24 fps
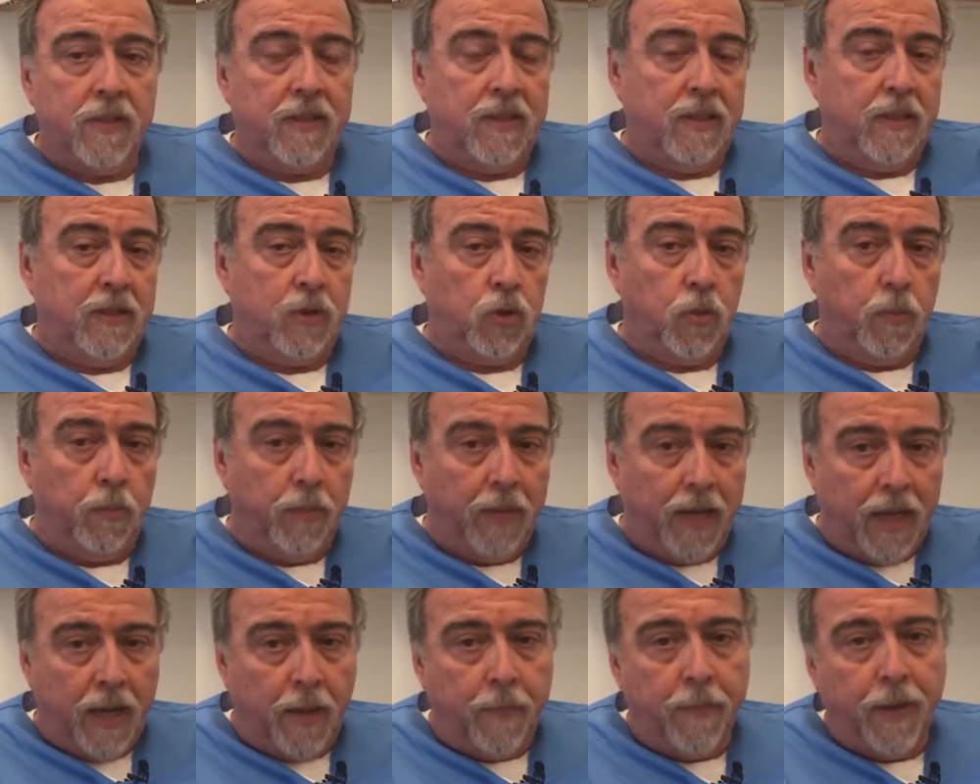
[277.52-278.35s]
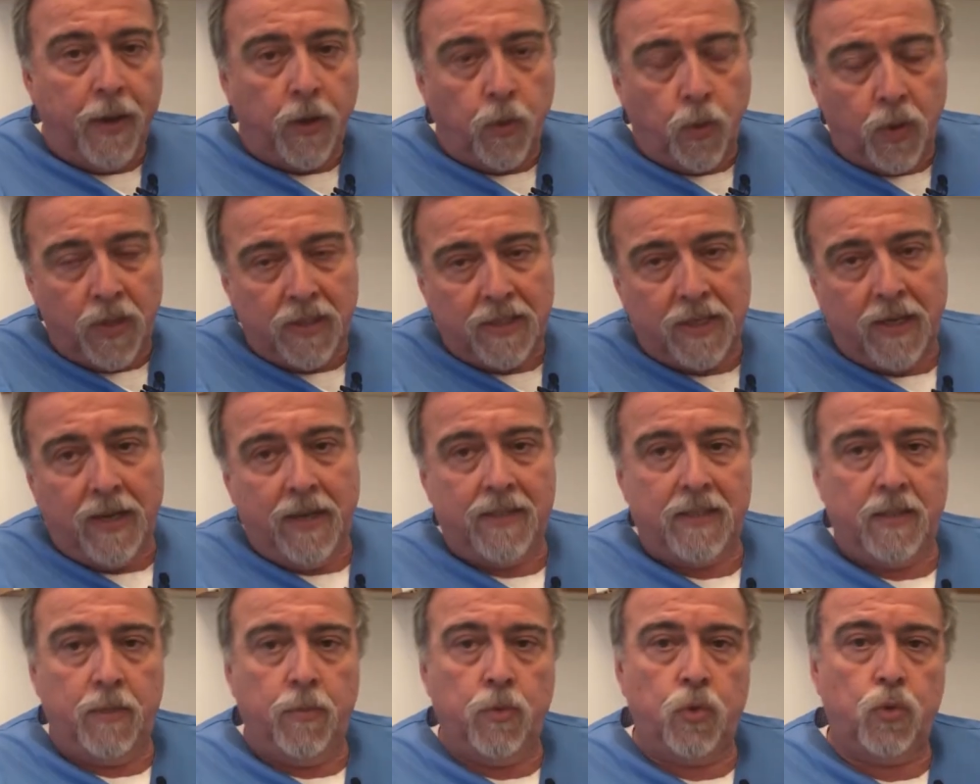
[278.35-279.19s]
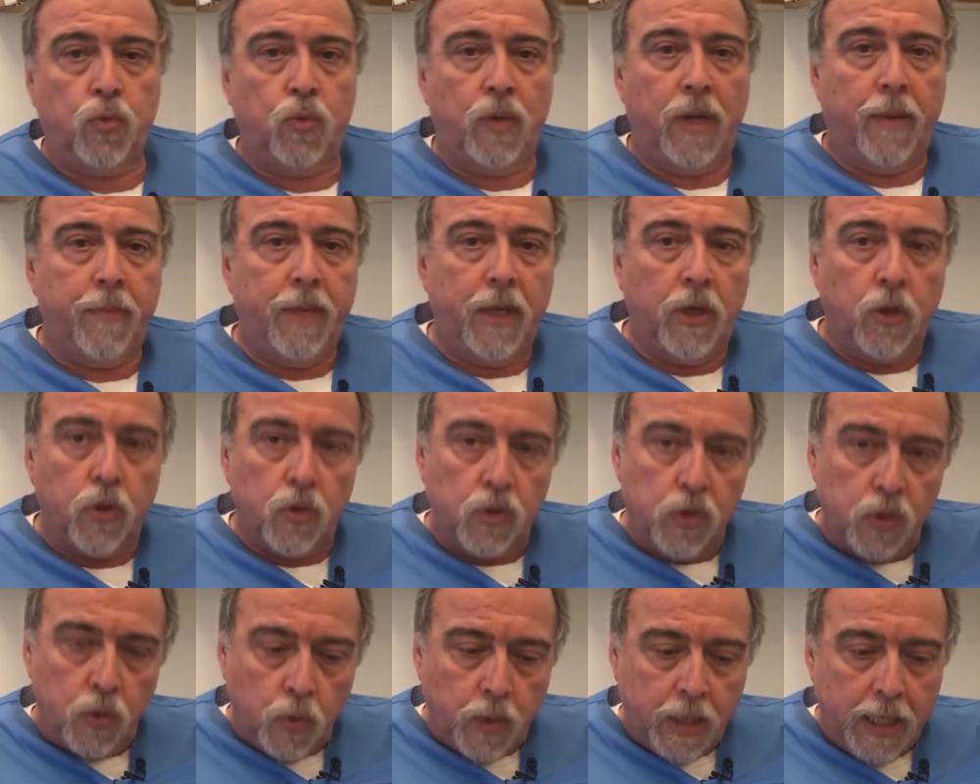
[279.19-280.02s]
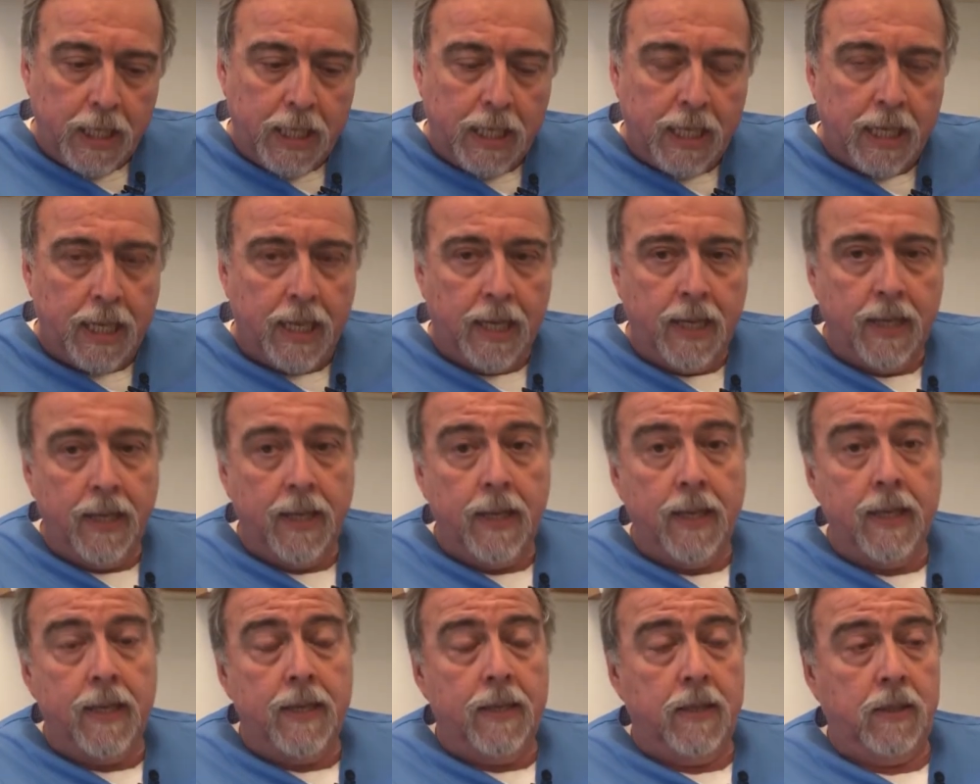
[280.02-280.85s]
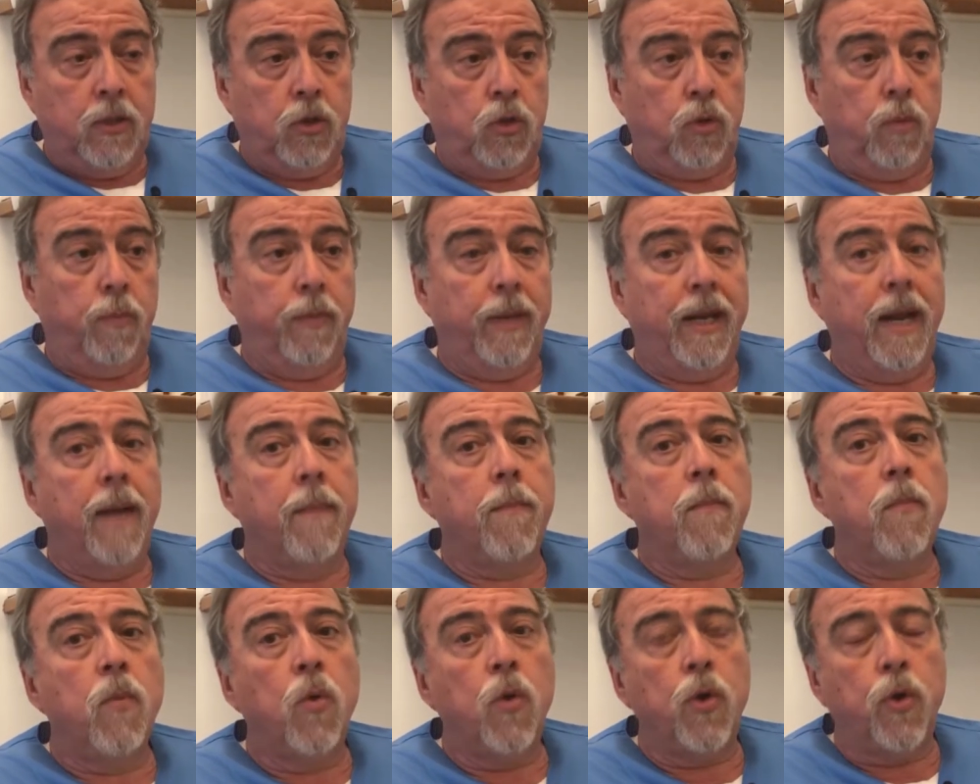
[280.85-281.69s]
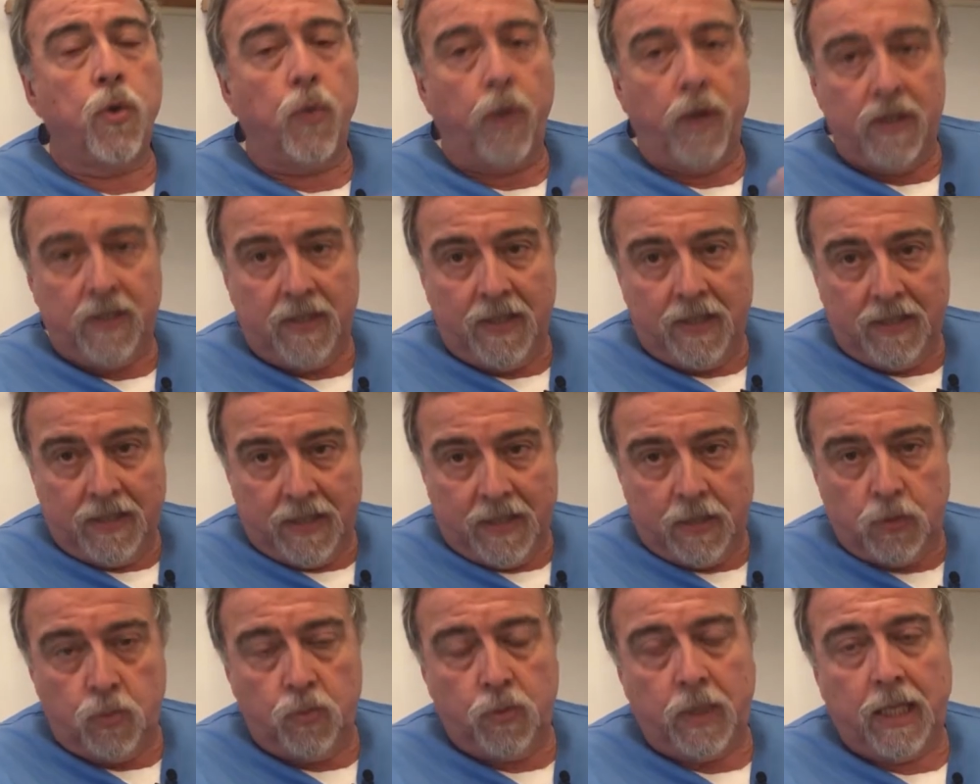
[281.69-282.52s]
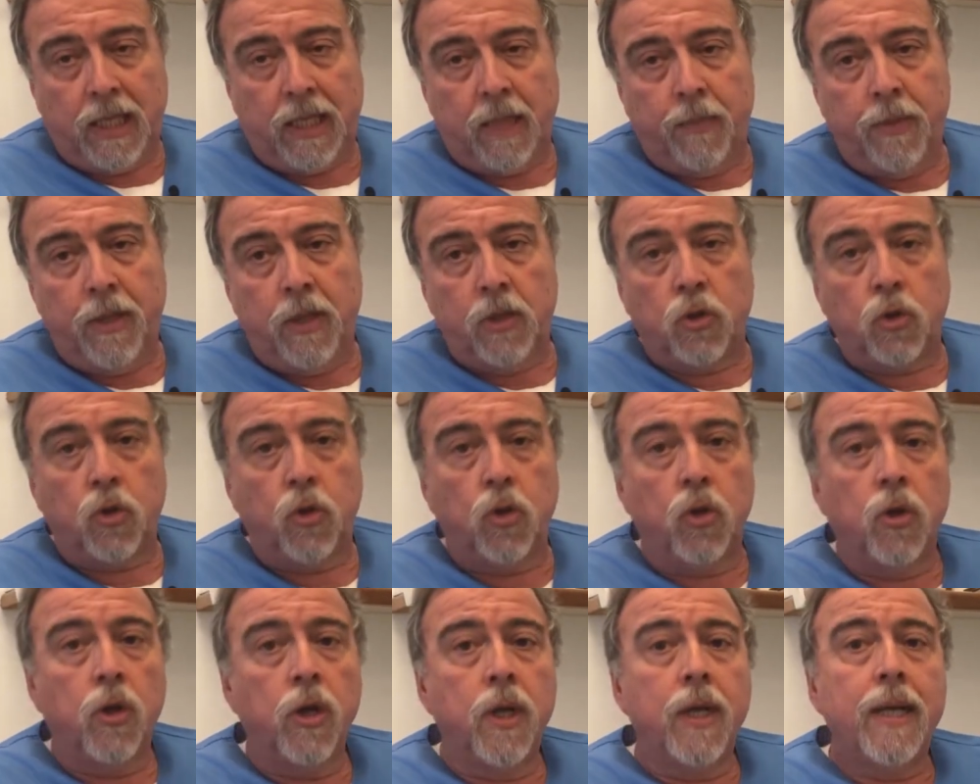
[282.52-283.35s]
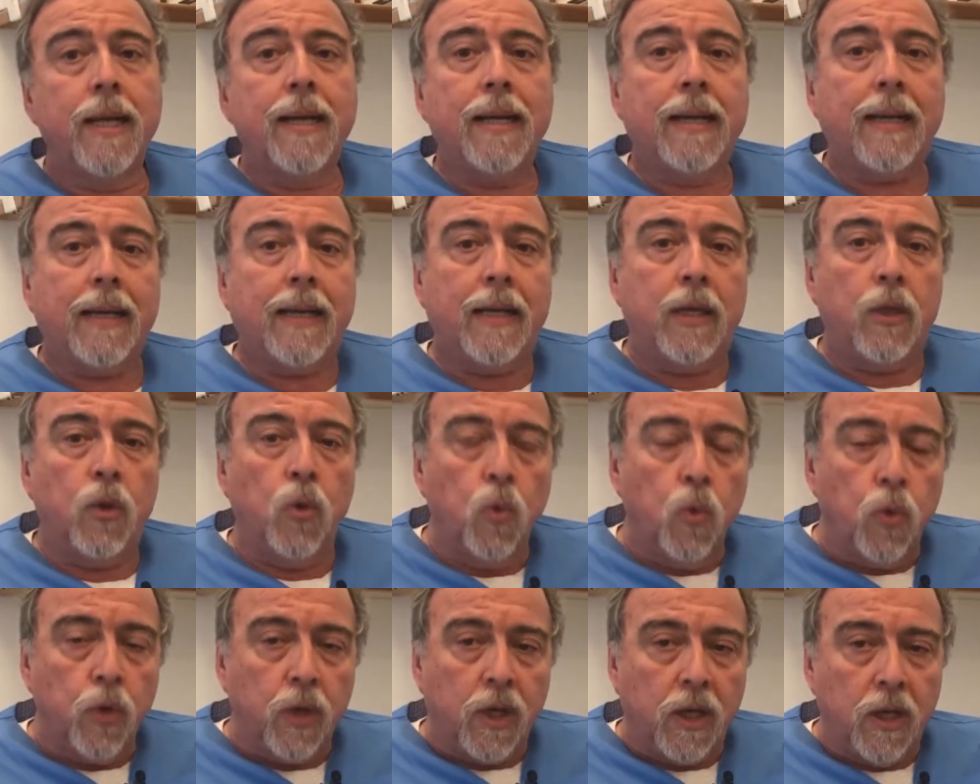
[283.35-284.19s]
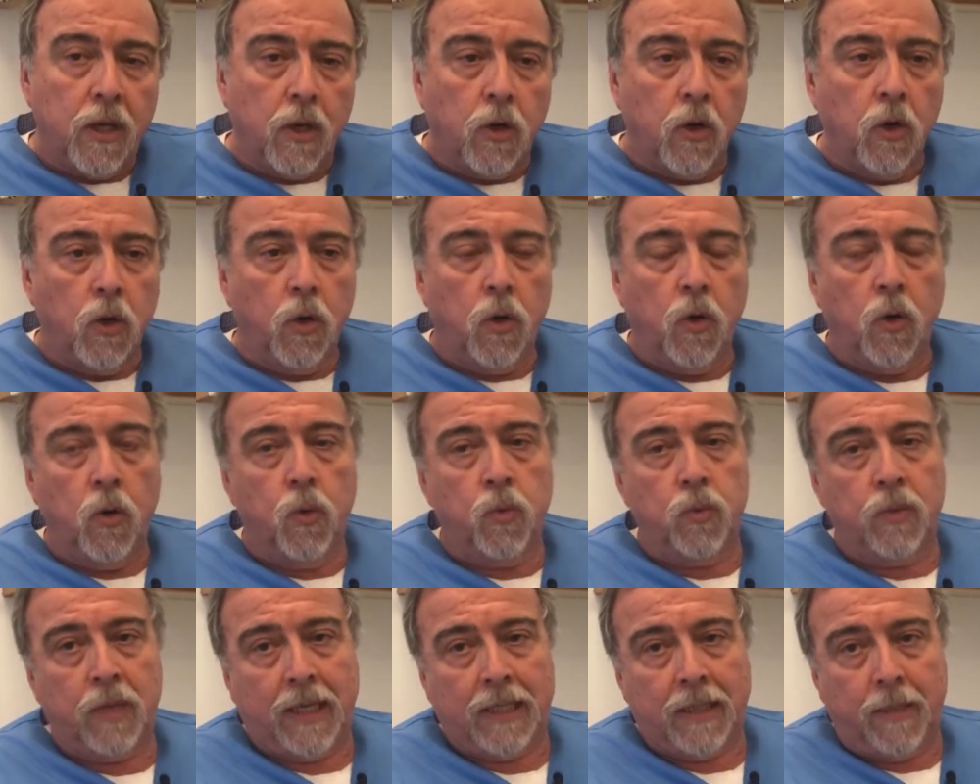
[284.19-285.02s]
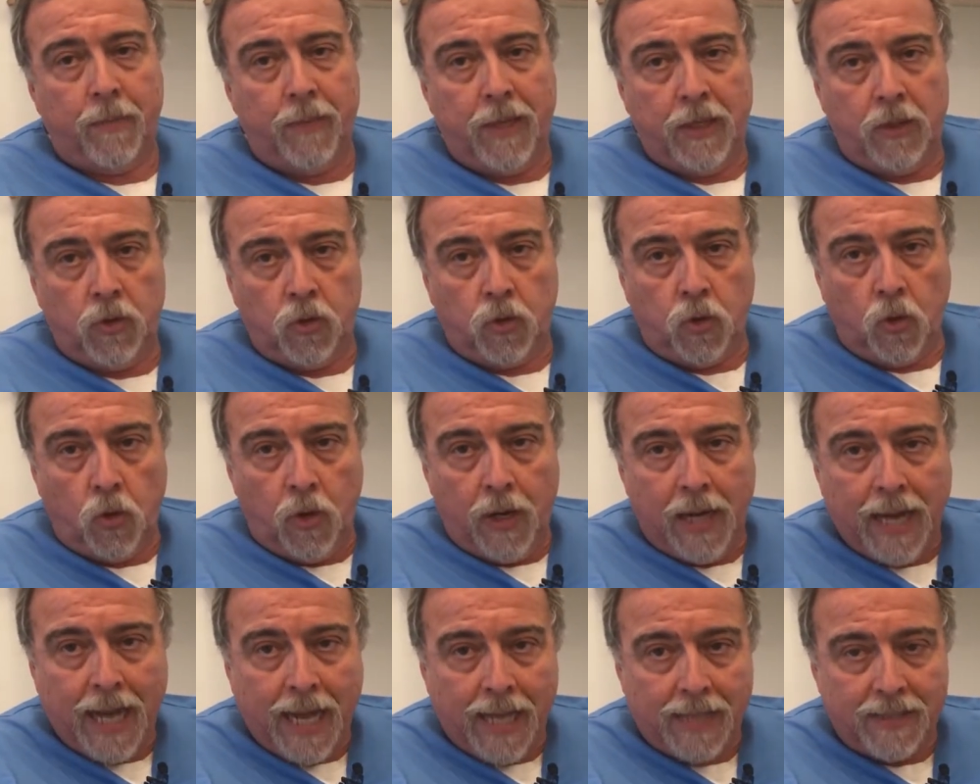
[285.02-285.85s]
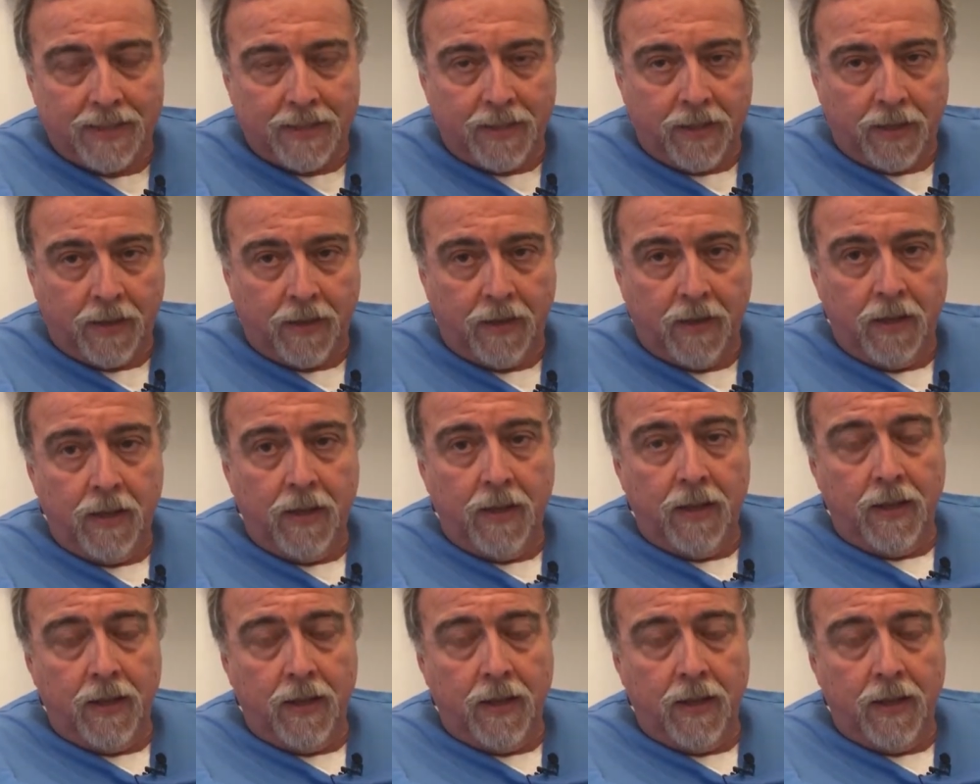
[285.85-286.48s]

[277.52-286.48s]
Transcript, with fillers: Si son venas más gruesas le hacemos una microcirugía, si son venas muy gruesas se hace un tratamiento quirúrgico o un tratamiento láser.